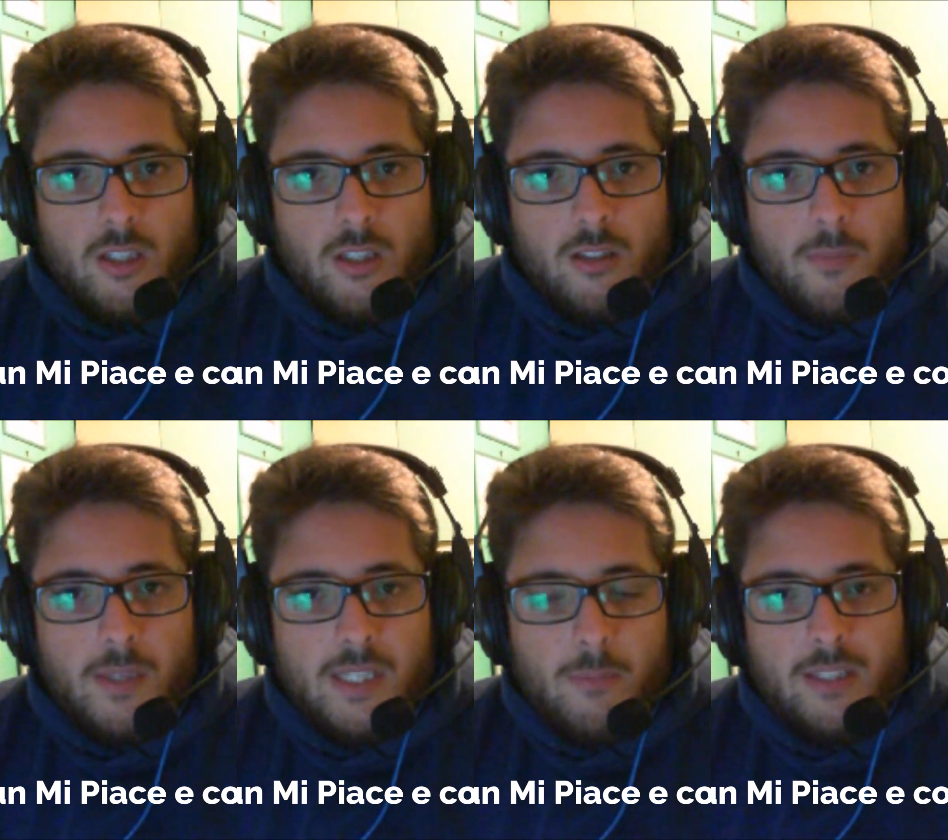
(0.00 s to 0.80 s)
eh,
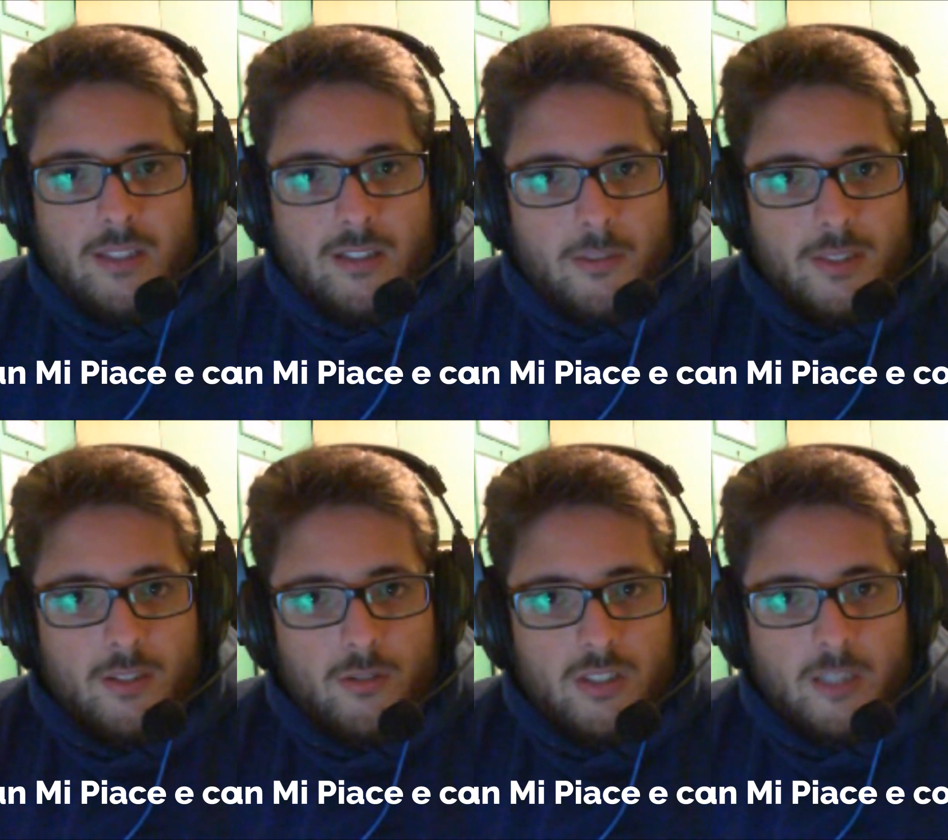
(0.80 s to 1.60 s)
bene in mente altrimenti
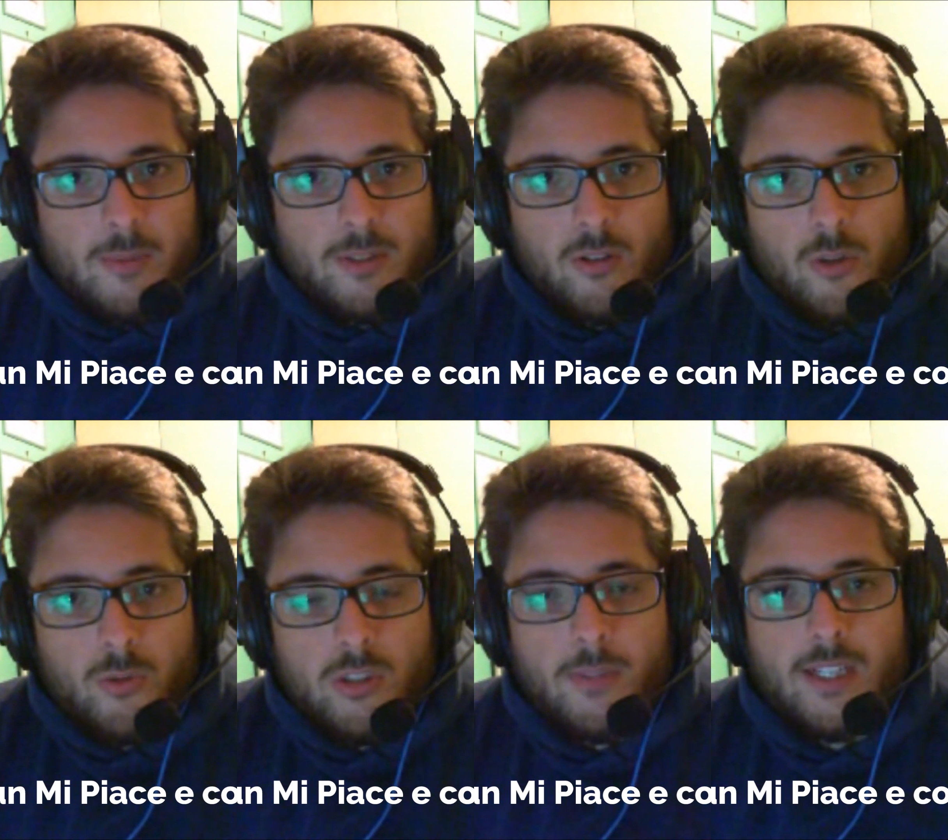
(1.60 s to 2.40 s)
non si capiscono
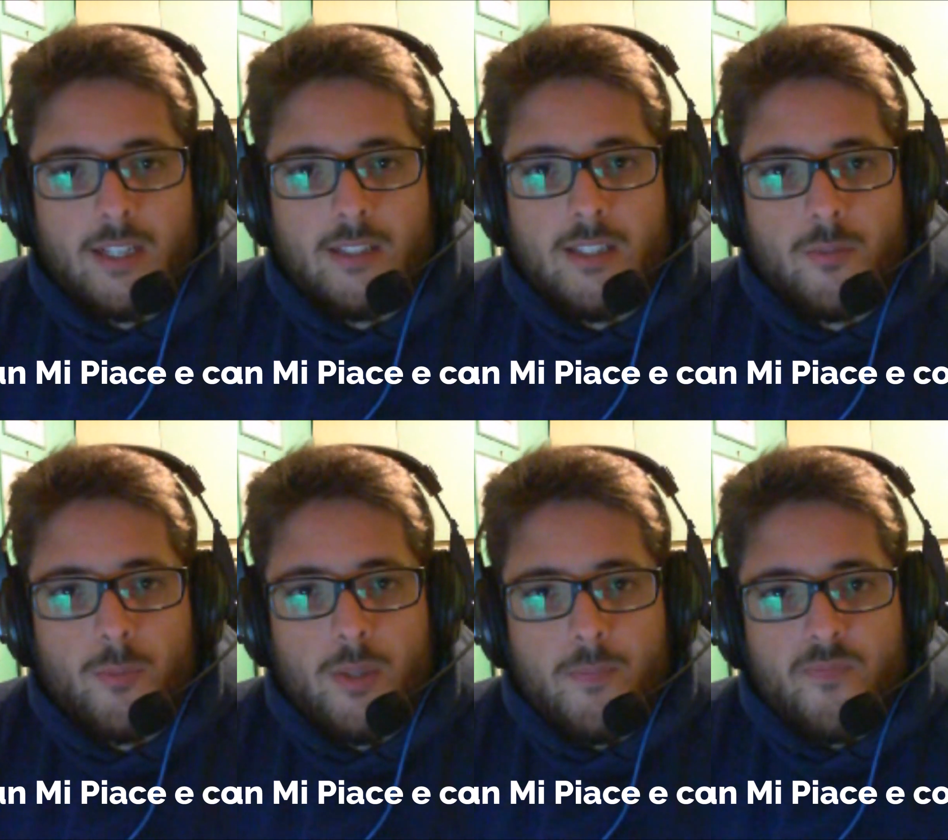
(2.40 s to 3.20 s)
alcuni meccanismi.